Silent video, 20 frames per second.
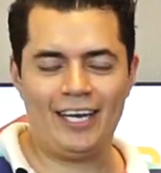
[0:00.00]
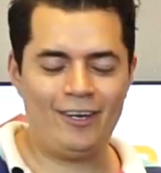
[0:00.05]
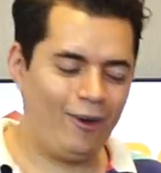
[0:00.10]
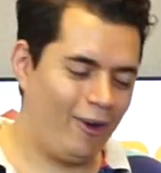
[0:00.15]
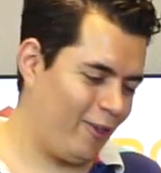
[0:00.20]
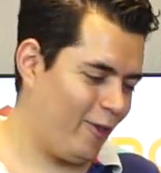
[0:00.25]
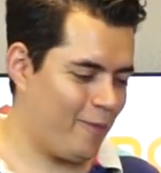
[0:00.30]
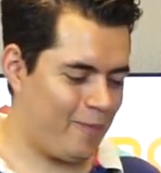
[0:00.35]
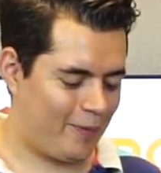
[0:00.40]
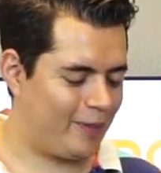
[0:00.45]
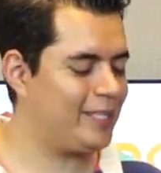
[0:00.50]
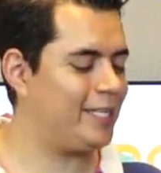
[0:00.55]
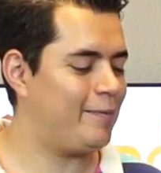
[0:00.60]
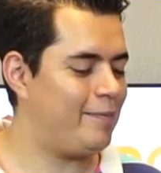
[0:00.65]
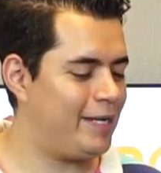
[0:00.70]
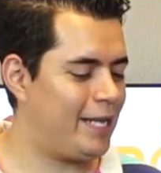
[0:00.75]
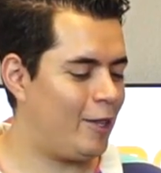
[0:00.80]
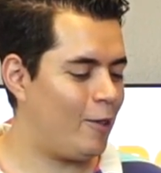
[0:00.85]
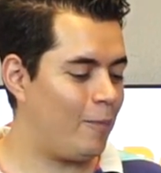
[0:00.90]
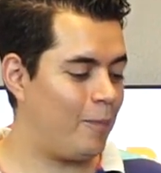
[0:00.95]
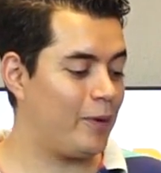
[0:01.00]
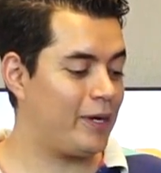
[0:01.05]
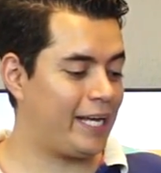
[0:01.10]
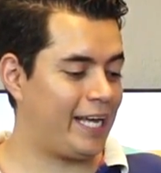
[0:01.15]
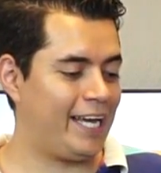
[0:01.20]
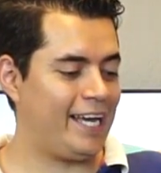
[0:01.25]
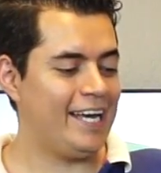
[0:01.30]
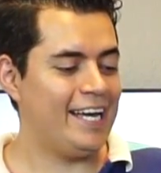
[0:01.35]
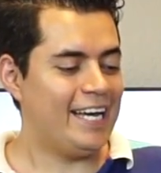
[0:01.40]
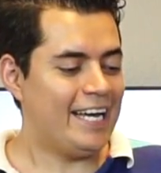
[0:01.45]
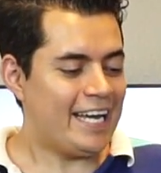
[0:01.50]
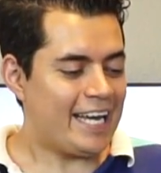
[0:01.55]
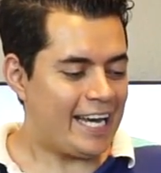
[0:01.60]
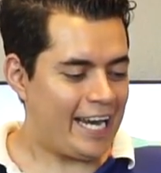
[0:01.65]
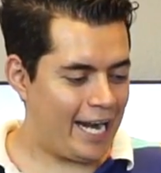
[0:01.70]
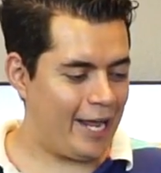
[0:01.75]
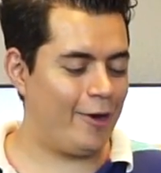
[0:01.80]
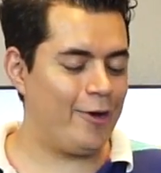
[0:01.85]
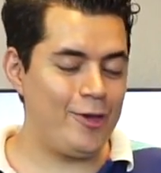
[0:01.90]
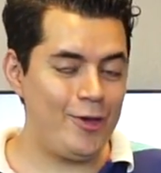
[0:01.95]
No doy por terminado porque
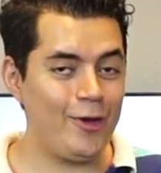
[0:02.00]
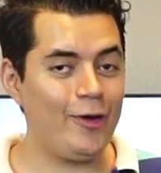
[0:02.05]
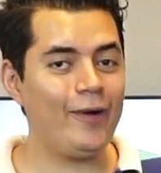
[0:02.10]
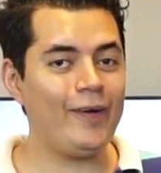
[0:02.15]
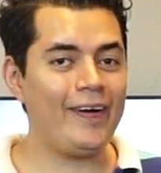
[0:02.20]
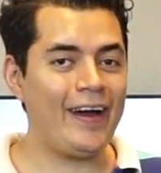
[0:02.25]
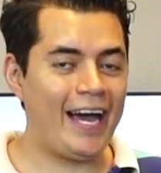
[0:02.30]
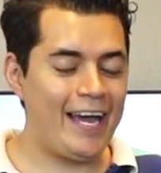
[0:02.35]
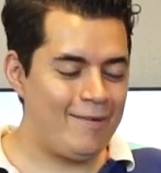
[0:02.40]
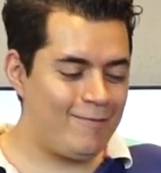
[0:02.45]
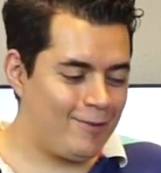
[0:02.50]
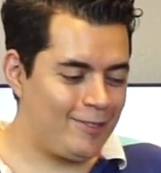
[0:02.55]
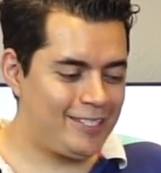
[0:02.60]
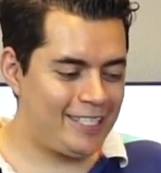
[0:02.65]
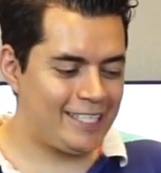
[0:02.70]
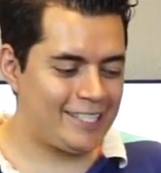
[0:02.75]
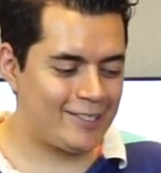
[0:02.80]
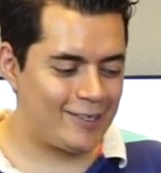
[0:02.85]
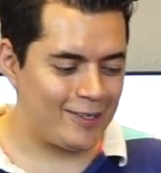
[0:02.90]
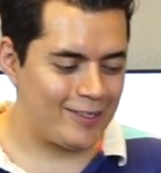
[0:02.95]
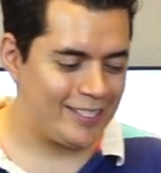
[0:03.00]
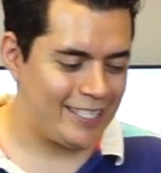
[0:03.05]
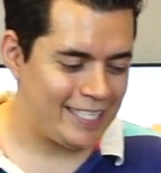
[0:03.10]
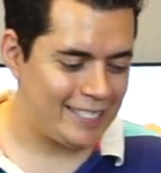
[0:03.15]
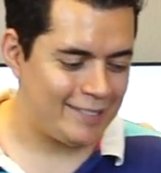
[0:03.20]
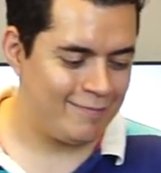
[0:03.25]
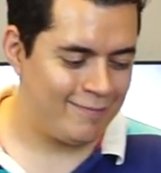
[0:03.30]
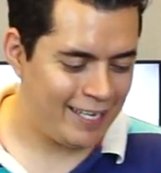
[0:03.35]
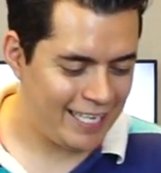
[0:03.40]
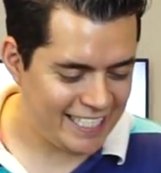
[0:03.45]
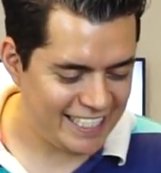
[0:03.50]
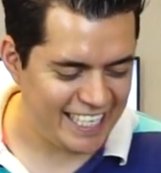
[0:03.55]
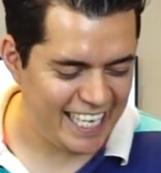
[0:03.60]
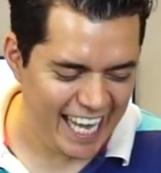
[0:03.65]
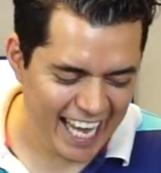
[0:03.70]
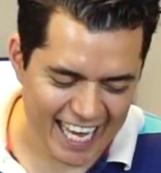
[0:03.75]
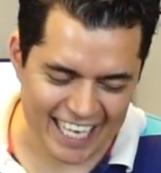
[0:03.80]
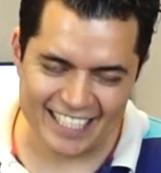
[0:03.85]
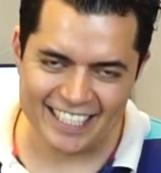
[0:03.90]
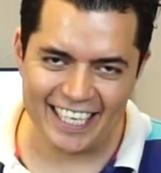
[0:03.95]
creo yo hay muchas cosas más
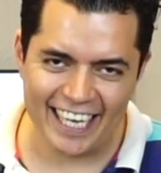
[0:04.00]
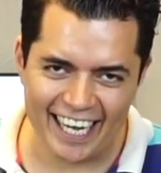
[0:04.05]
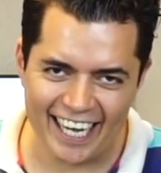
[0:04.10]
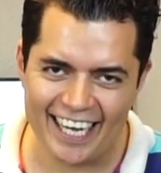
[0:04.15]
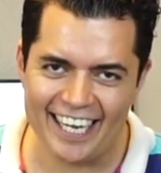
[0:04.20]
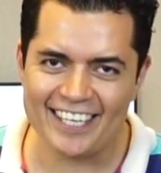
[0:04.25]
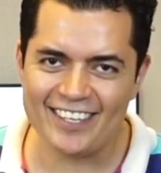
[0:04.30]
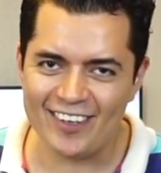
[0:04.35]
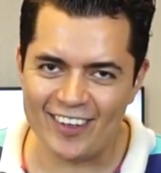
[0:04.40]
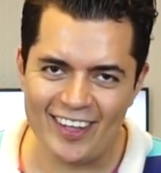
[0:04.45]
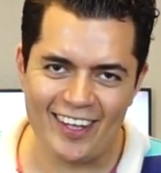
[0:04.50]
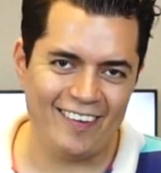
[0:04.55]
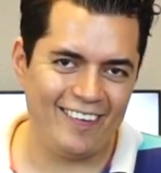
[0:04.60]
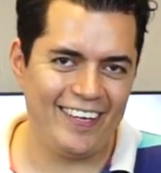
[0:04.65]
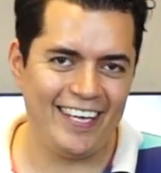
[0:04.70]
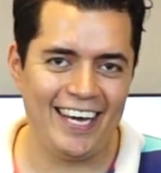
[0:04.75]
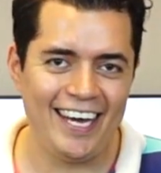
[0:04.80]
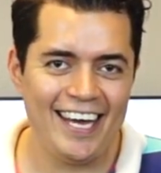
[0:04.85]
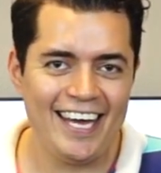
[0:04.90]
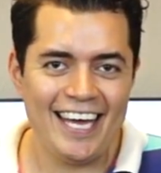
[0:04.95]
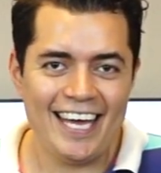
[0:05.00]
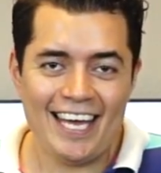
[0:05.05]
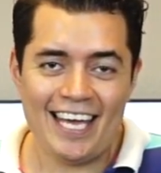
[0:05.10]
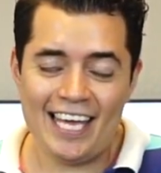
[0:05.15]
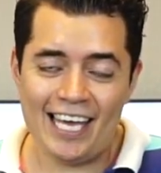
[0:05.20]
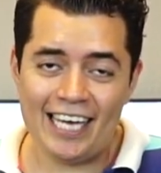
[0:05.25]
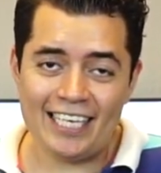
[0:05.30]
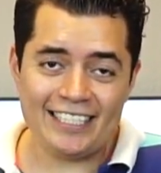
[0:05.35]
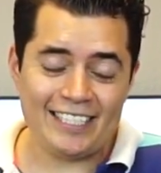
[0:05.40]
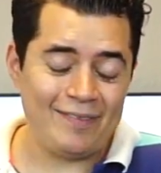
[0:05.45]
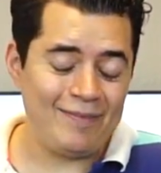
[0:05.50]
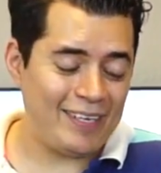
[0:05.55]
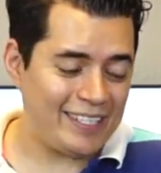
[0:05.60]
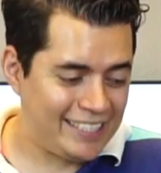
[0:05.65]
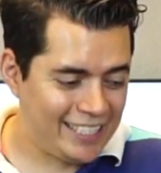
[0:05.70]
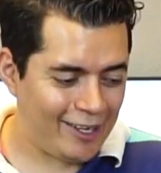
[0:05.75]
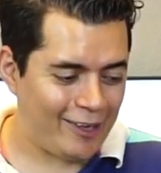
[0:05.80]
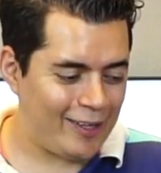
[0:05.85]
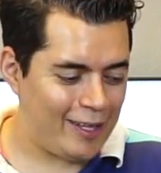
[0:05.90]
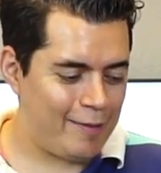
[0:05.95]
que hacerle todavía y es
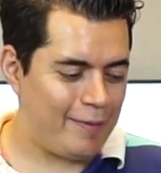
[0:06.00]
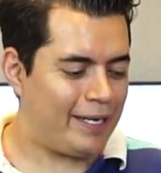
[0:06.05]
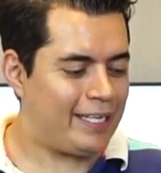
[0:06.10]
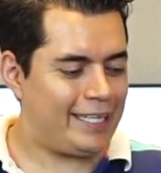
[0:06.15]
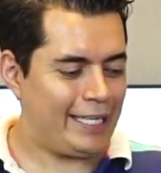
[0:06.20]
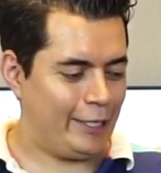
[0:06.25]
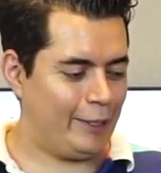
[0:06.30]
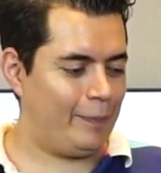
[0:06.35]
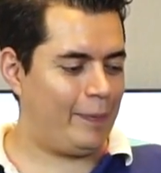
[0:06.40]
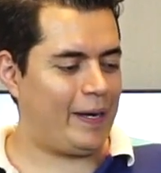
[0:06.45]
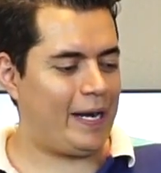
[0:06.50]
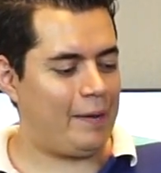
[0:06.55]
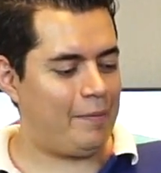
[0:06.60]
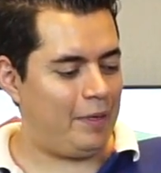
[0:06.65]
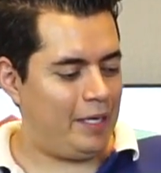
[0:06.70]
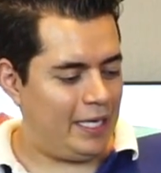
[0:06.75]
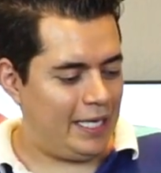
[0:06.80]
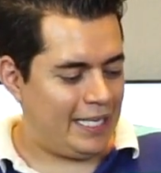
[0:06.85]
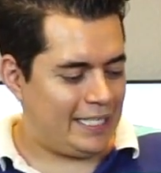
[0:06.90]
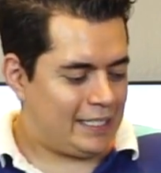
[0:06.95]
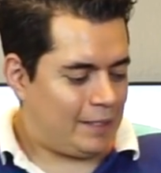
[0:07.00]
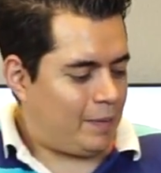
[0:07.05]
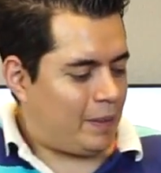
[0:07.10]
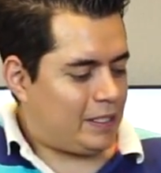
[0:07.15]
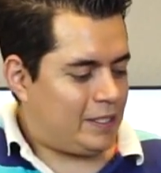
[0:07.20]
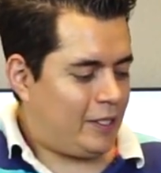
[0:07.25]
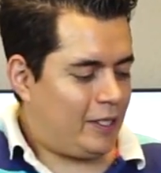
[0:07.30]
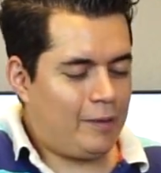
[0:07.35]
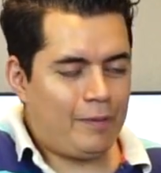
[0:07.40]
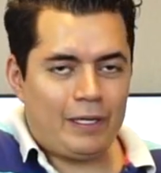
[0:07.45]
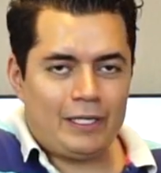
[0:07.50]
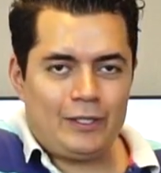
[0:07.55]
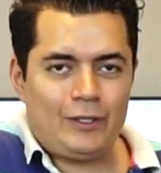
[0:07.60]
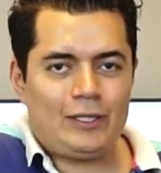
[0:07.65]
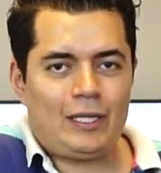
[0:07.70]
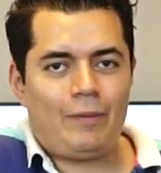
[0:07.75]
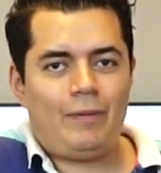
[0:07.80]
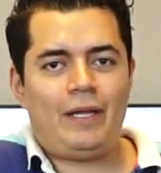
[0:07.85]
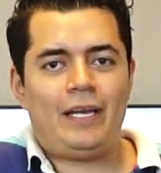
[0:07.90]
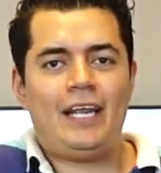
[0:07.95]
demasiado divertido para mí y es demasiado divertido
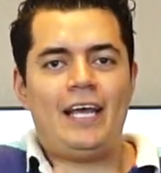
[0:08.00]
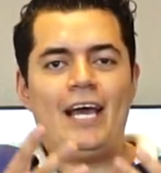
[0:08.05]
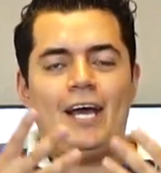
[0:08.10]
también